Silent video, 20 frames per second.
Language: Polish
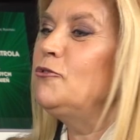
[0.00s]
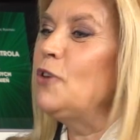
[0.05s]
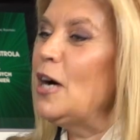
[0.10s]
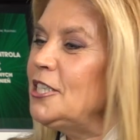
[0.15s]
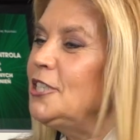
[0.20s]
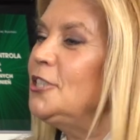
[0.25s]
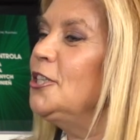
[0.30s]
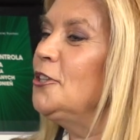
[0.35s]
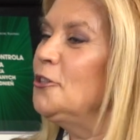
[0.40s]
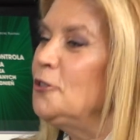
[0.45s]

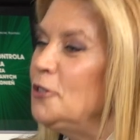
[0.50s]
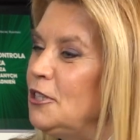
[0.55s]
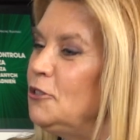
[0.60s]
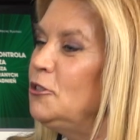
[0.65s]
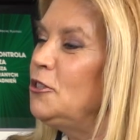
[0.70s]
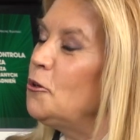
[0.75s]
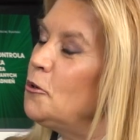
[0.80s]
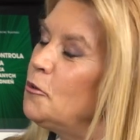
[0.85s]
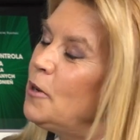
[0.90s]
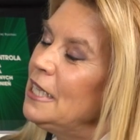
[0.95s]
właśnie
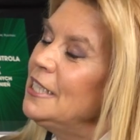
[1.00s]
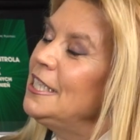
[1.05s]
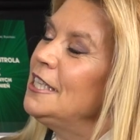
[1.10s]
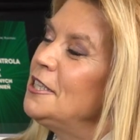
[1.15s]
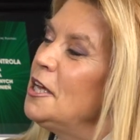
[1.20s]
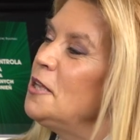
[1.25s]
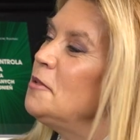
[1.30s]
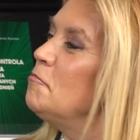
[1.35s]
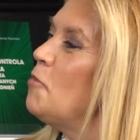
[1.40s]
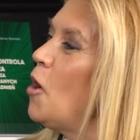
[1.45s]
dokładnie
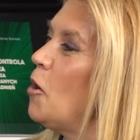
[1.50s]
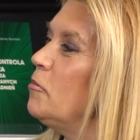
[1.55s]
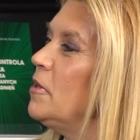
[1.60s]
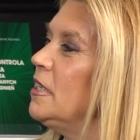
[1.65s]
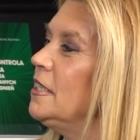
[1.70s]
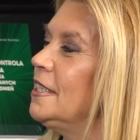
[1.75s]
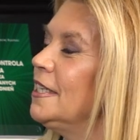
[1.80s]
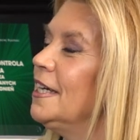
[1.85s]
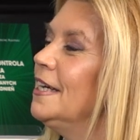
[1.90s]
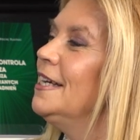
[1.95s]
ten
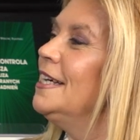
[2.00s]
moment